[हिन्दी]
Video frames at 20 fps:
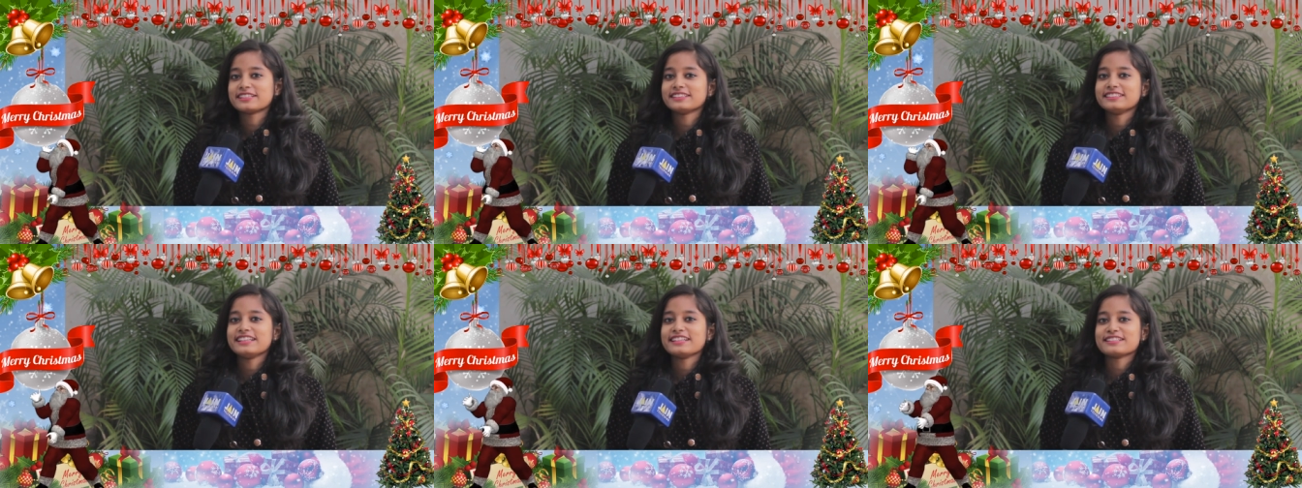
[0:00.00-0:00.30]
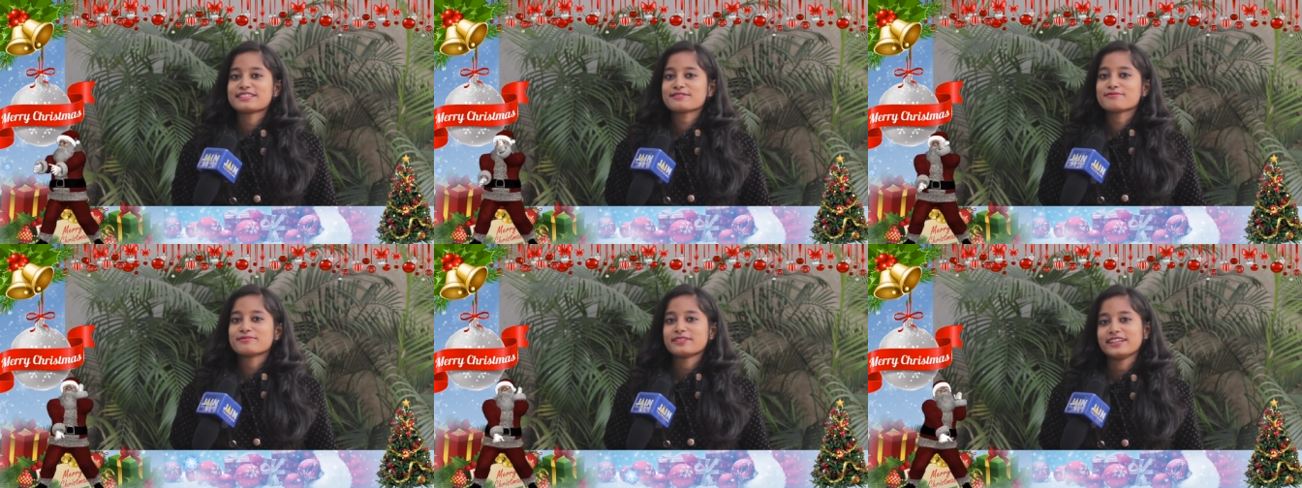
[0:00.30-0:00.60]

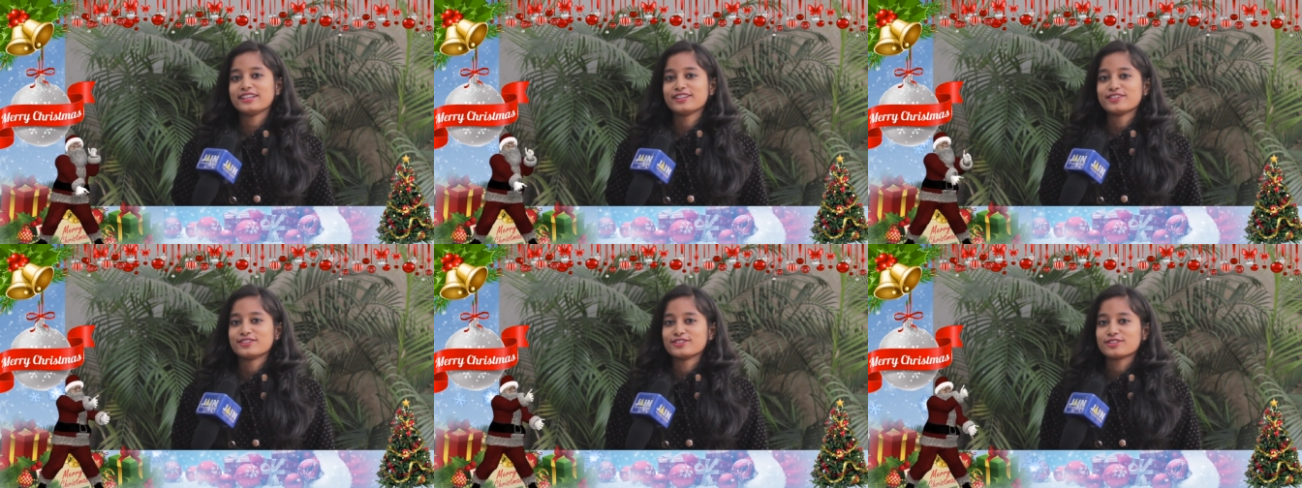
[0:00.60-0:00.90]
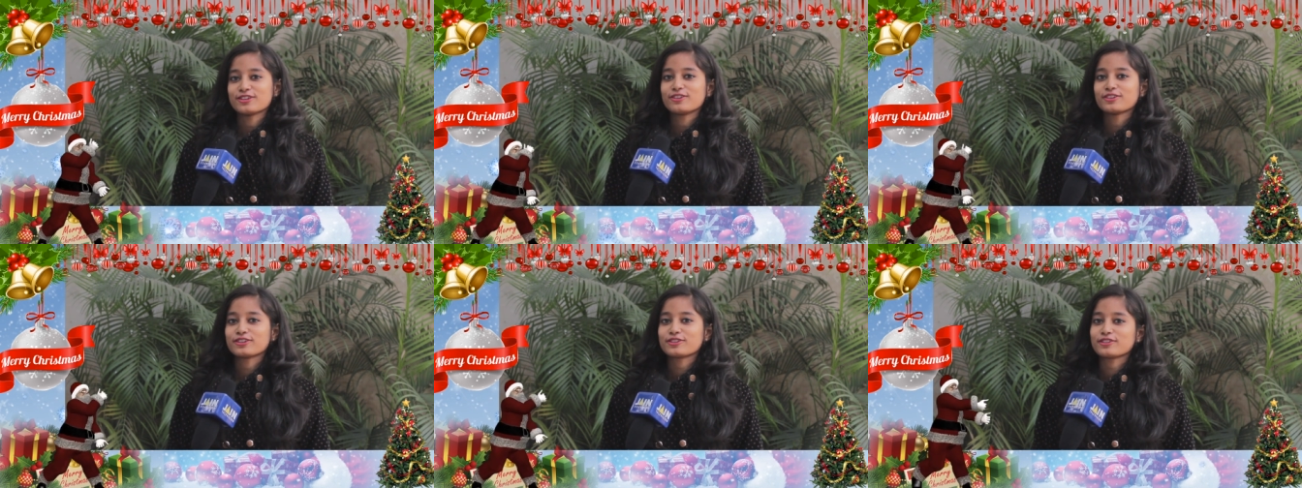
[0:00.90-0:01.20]
जल्दी से बड़ी हो
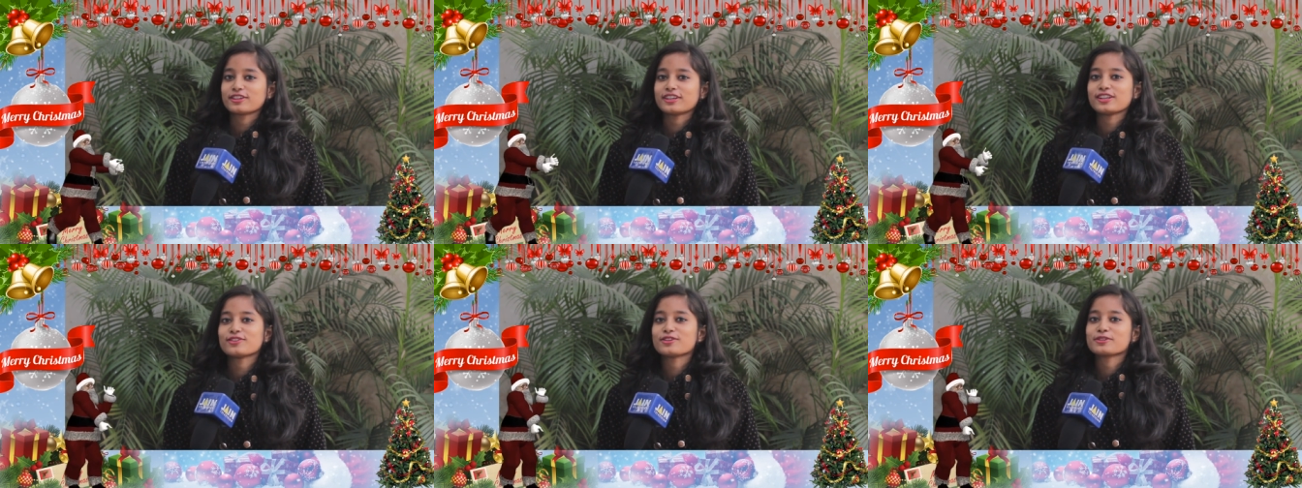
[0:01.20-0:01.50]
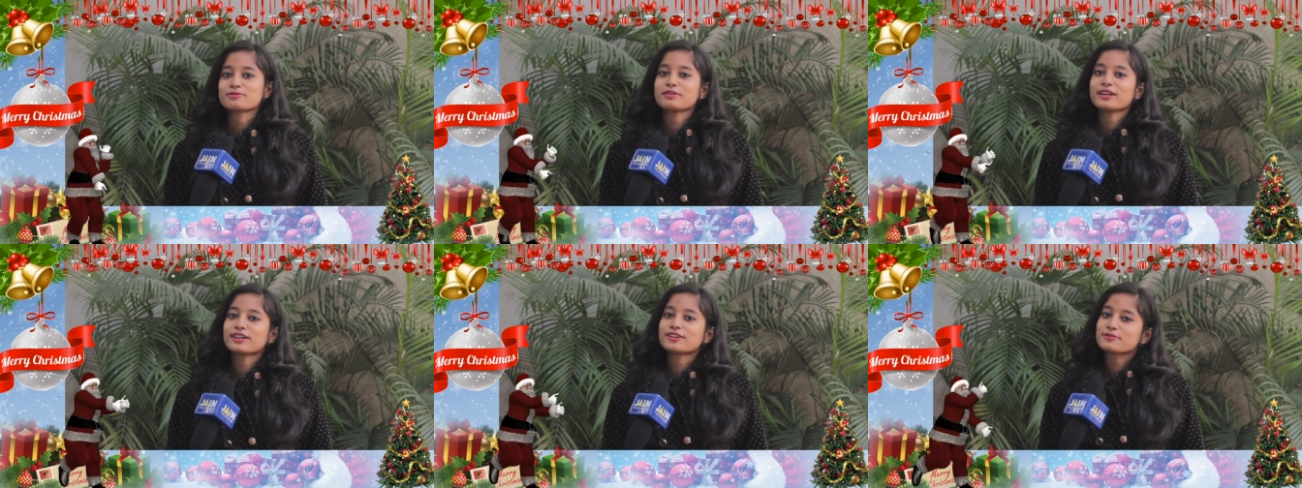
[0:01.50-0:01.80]
जाऊँ क्योंकि
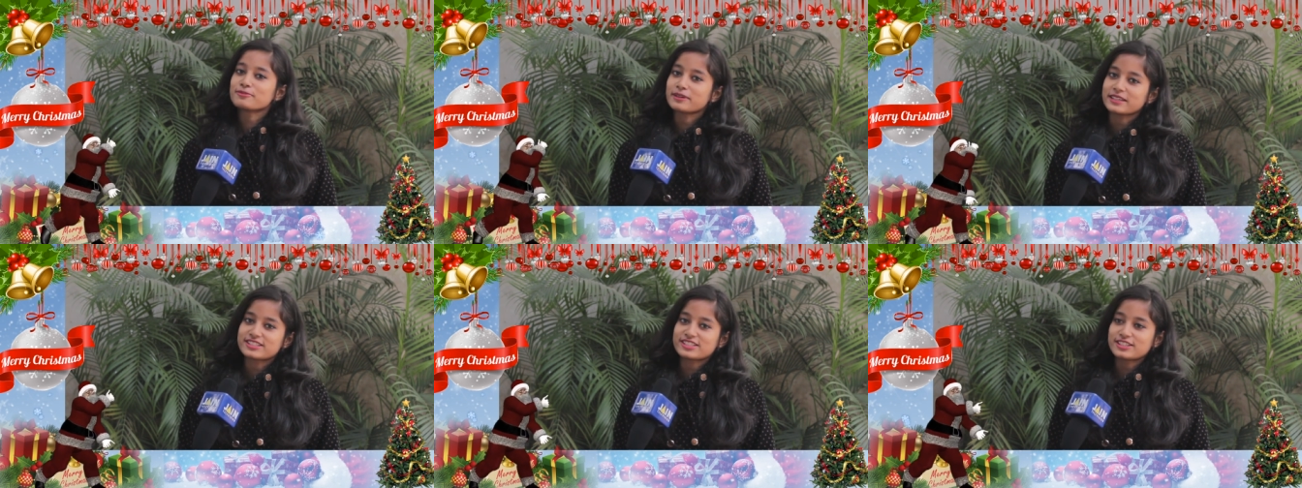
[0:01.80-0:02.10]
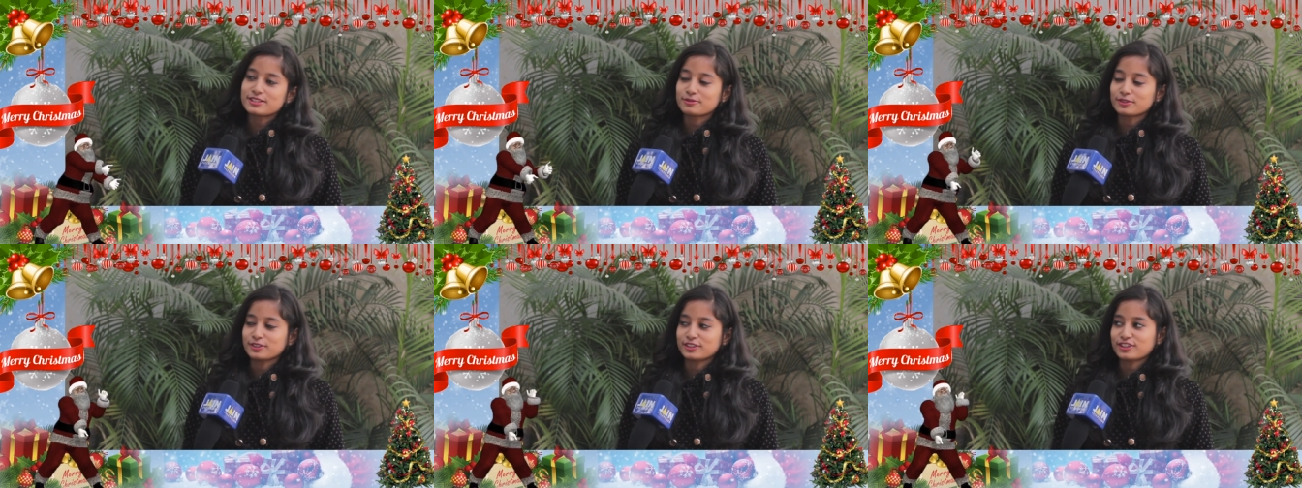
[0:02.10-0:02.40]
लोग मेरे को
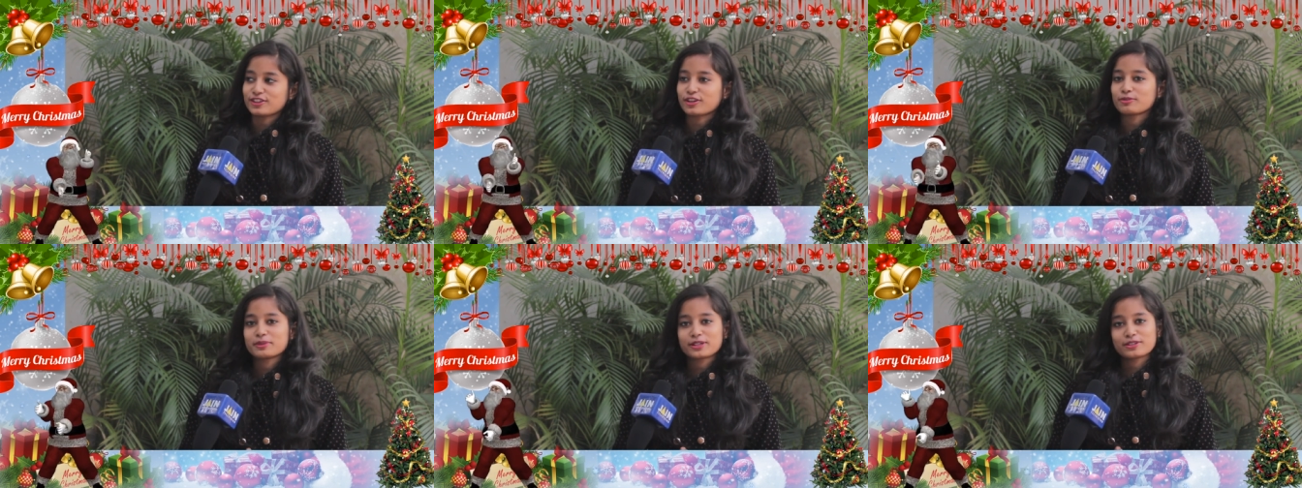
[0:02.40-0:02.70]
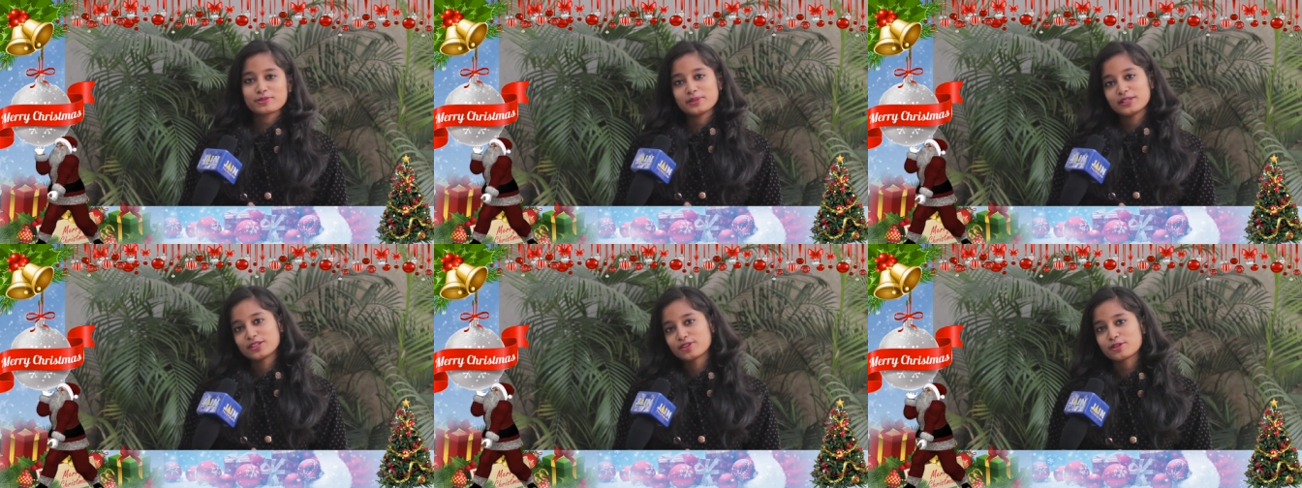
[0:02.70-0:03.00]
बच्ची बोलते हैं और
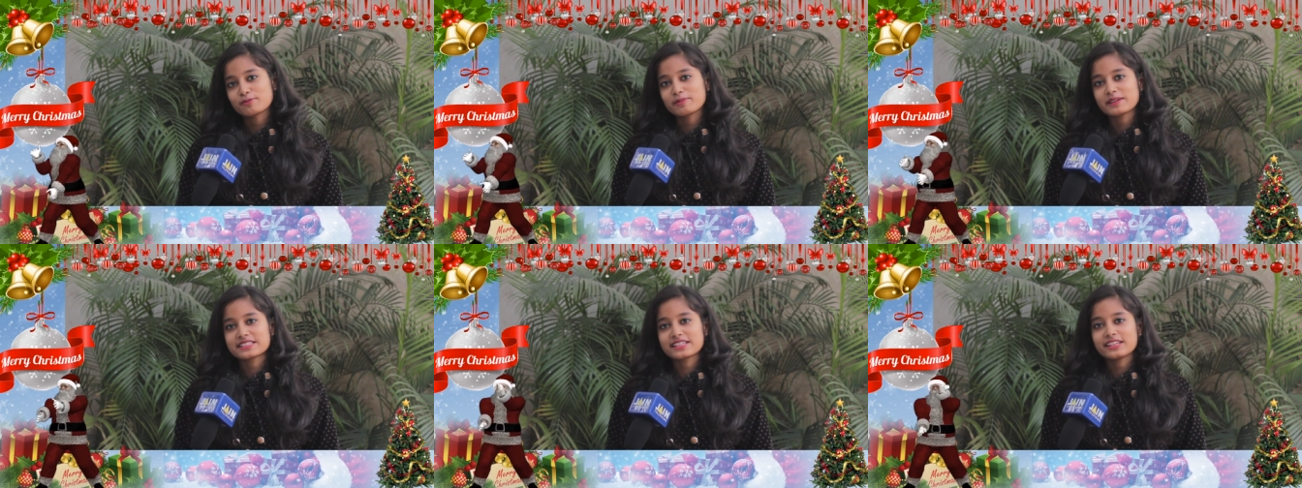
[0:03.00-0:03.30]
मेरे को बिल्कुल